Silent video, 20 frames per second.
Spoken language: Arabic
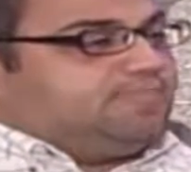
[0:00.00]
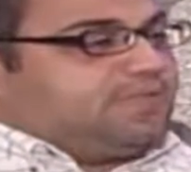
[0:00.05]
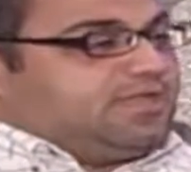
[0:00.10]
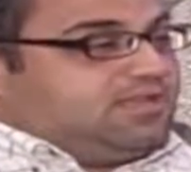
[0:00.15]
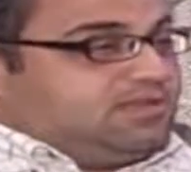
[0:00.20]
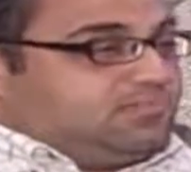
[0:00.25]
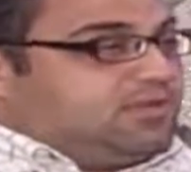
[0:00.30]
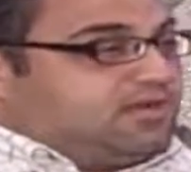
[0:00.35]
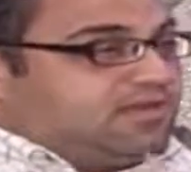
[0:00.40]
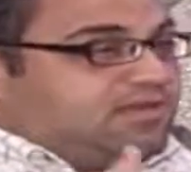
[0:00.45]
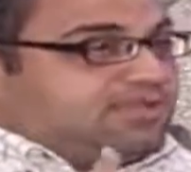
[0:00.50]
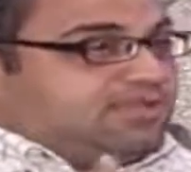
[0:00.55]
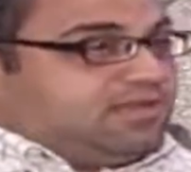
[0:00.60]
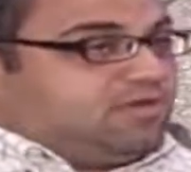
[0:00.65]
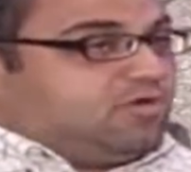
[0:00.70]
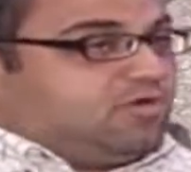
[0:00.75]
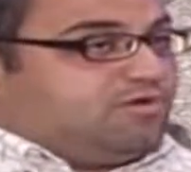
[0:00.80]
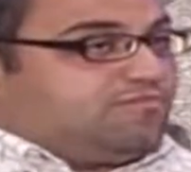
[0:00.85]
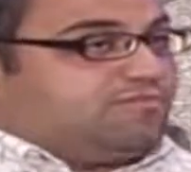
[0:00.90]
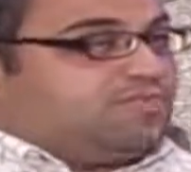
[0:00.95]
المرض
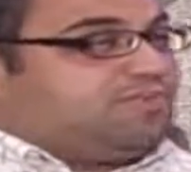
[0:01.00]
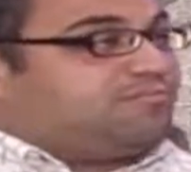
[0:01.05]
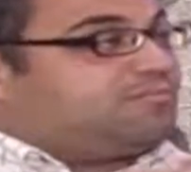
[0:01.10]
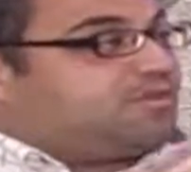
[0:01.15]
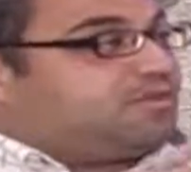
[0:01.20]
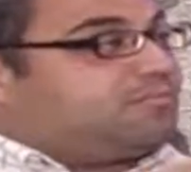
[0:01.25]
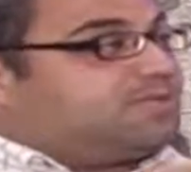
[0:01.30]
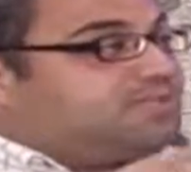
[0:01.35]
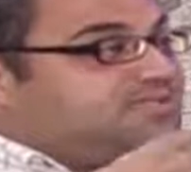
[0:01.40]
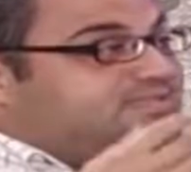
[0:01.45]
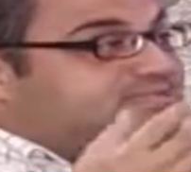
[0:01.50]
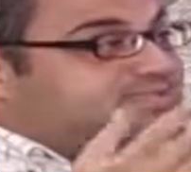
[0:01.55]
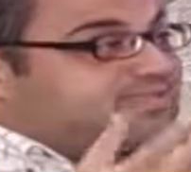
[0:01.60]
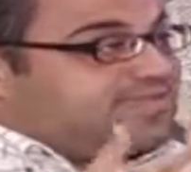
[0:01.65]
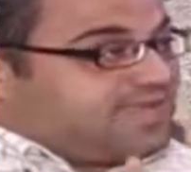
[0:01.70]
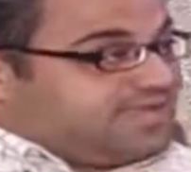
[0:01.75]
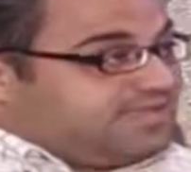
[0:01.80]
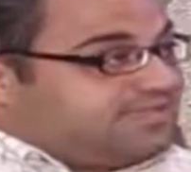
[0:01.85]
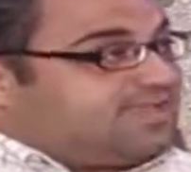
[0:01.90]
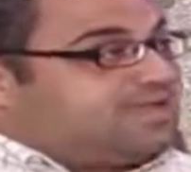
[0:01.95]
اللي هو فيه فمن
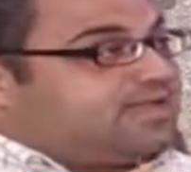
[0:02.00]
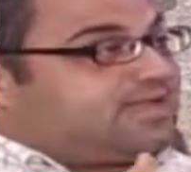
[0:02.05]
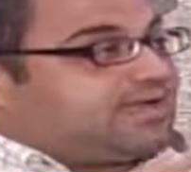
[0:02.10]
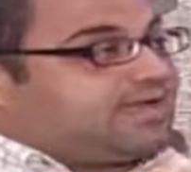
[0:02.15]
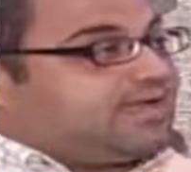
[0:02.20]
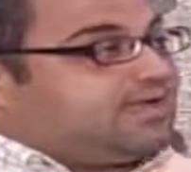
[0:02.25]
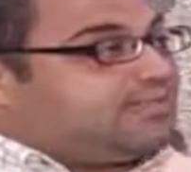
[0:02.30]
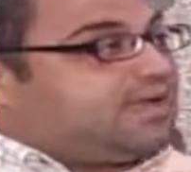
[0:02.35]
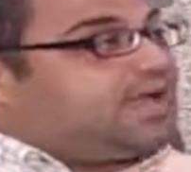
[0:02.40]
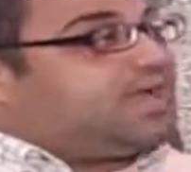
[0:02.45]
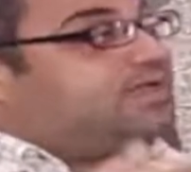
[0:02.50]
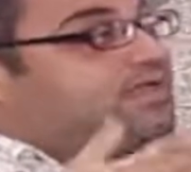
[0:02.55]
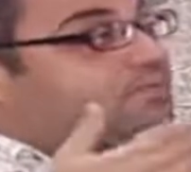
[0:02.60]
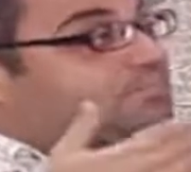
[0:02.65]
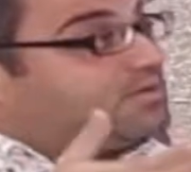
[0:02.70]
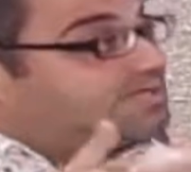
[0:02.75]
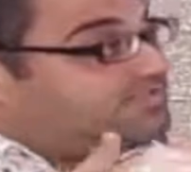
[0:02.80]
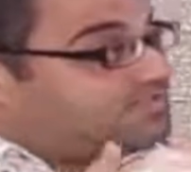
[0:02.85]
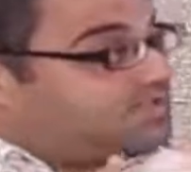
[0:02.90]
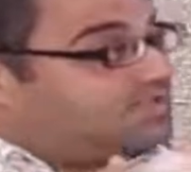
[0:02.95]
ساعتها بقى
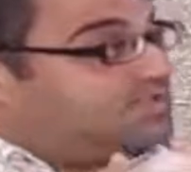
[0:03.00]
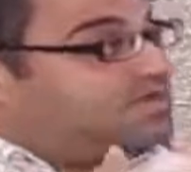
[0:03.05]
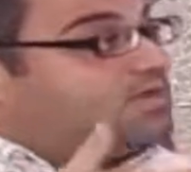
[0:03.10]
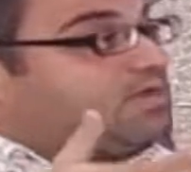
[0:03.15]
البصل